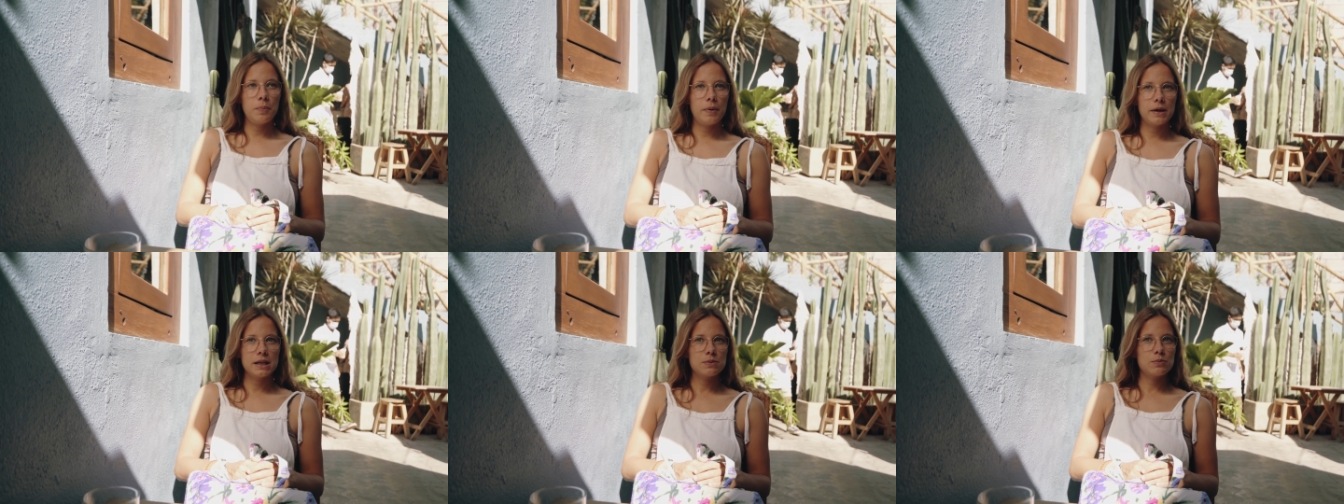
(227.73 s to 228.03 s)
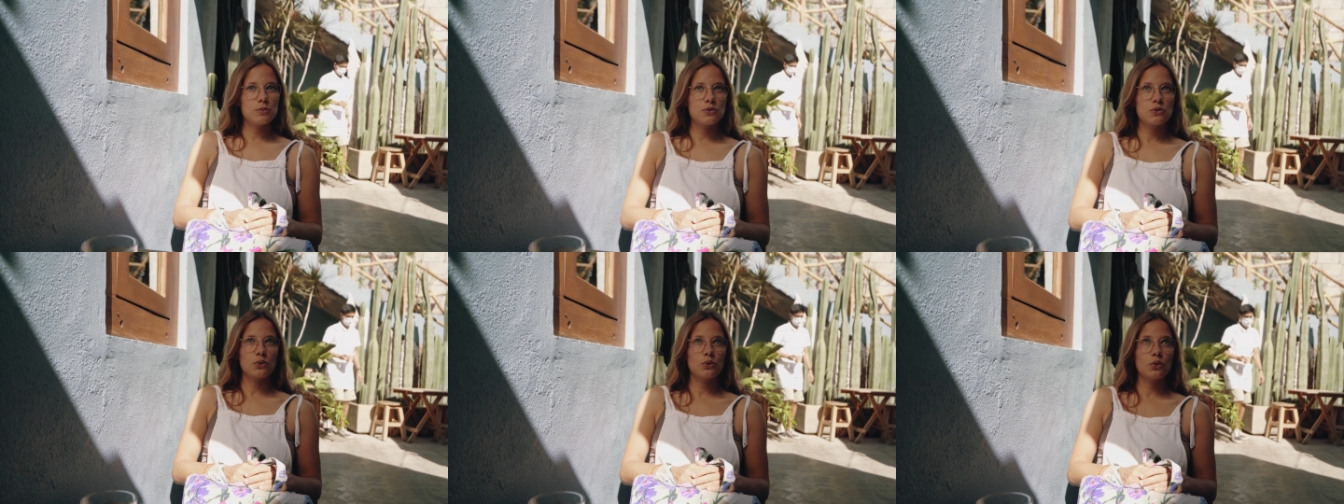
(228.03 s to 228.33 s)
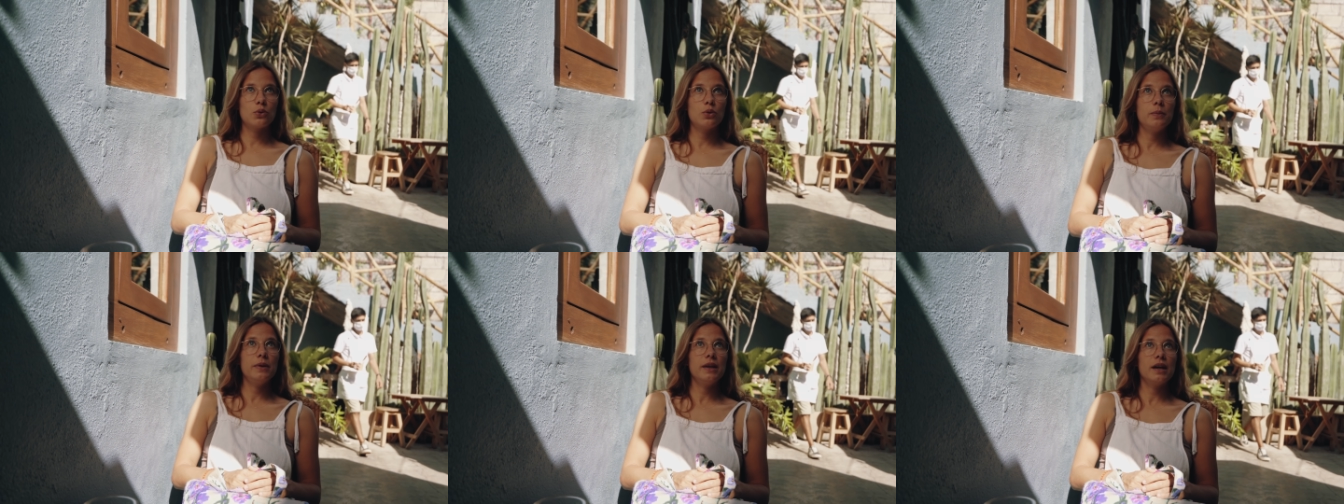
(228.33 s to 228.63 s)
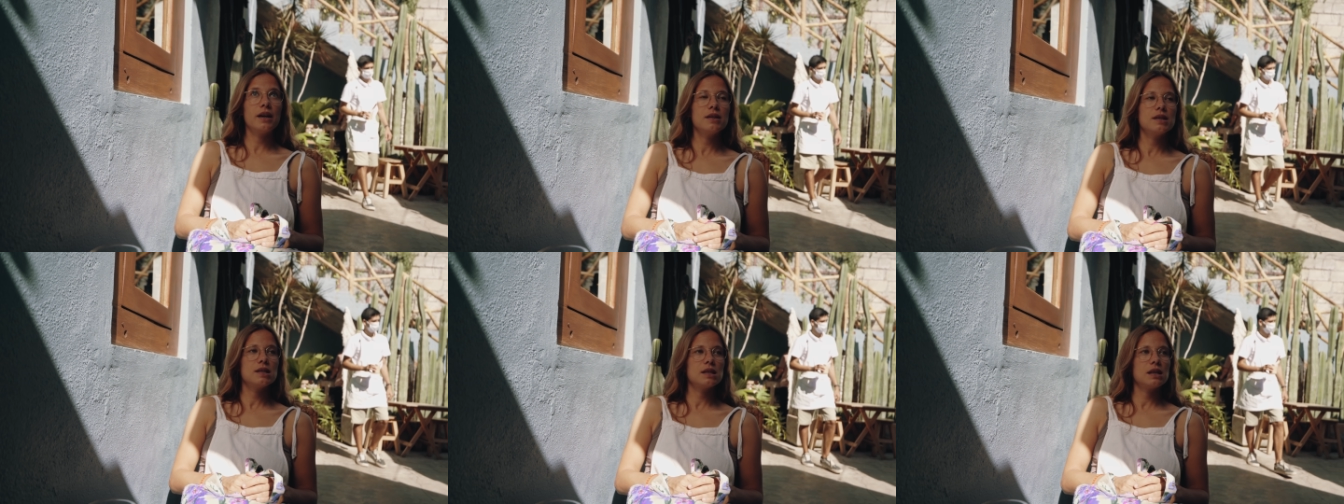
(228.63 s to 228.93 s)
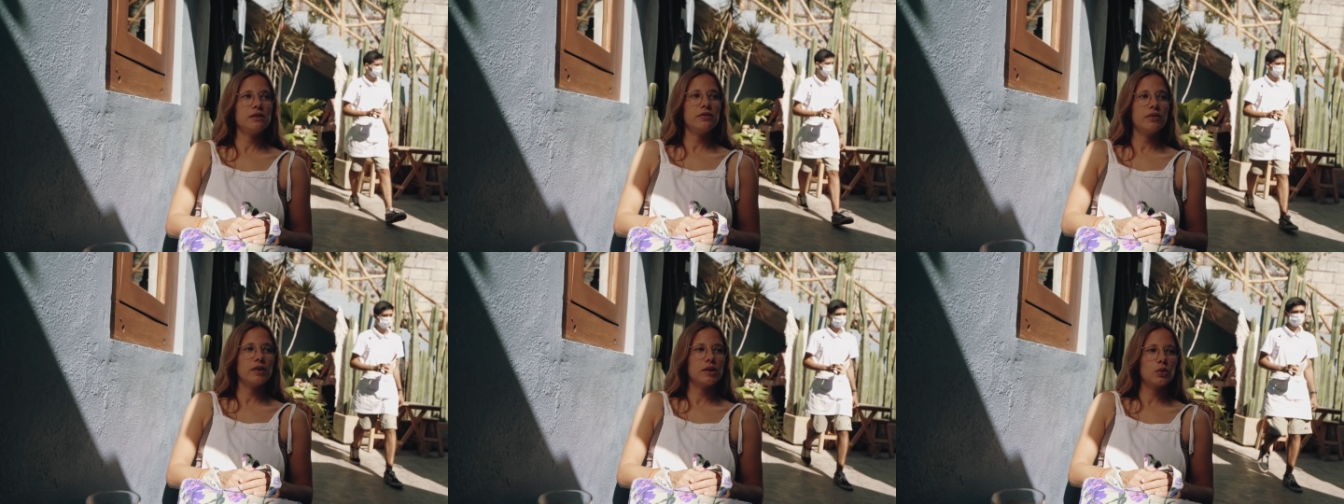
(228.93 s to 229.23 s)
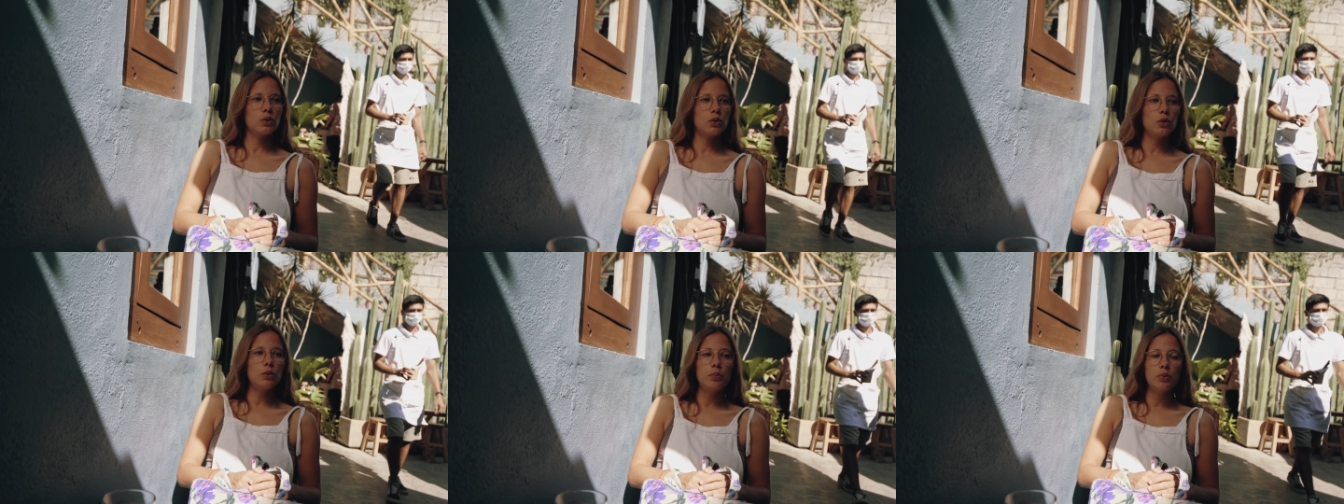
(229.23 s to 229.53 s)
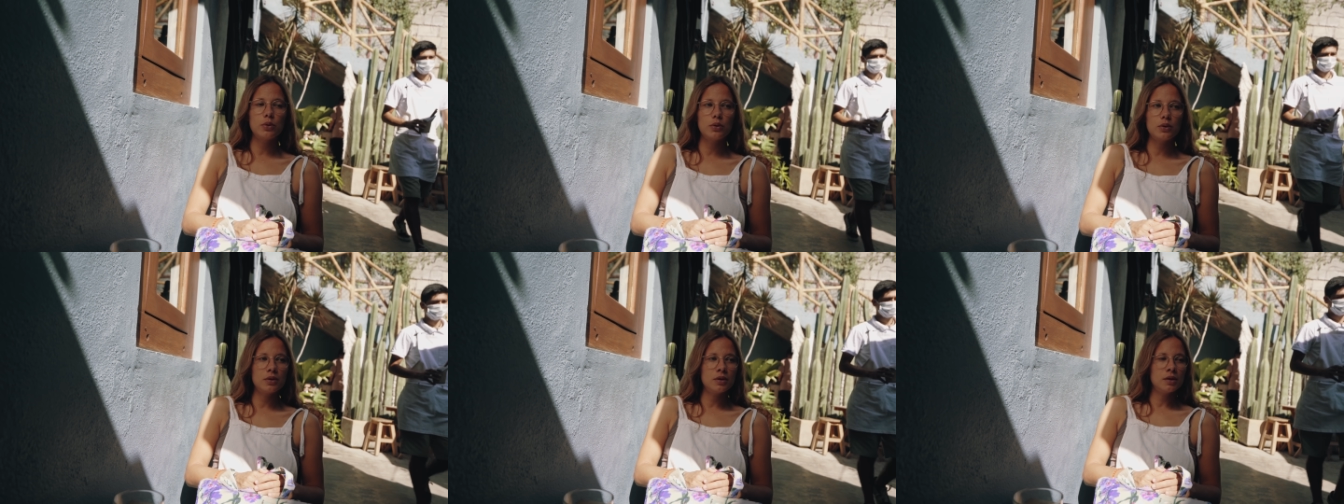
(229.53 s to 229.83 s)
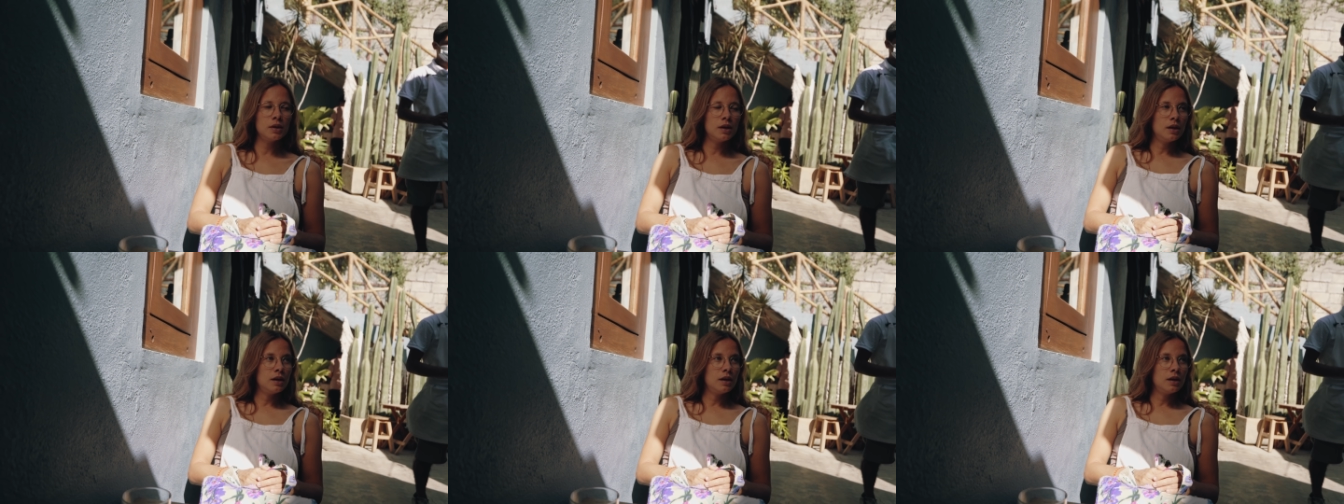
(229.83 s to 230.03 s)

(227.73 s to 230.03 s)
sais pas, je me sens trop bien ici. Il fait trop beau.